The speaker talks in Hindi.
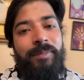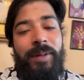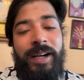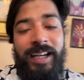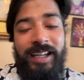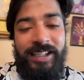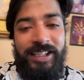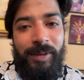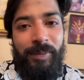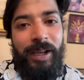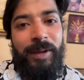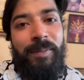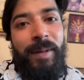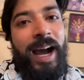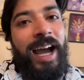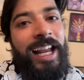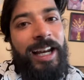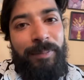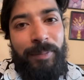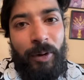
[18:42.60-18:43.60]
बट जब एक
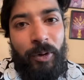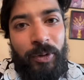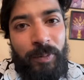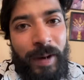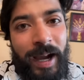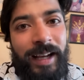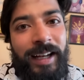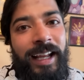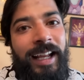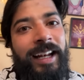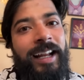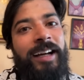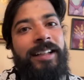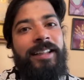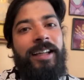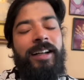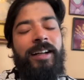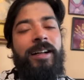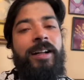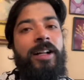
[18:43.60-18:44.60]
माँ हेल्प आउट मांगने के लिए
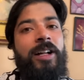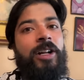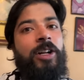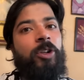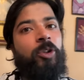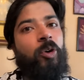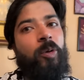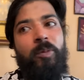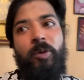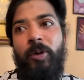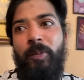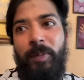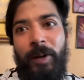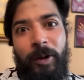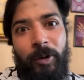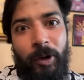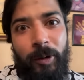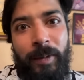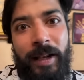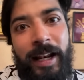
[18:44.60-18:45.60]
आती है ना तो हम लोग
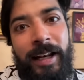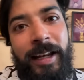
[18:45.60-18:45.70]
बिल्कुल मना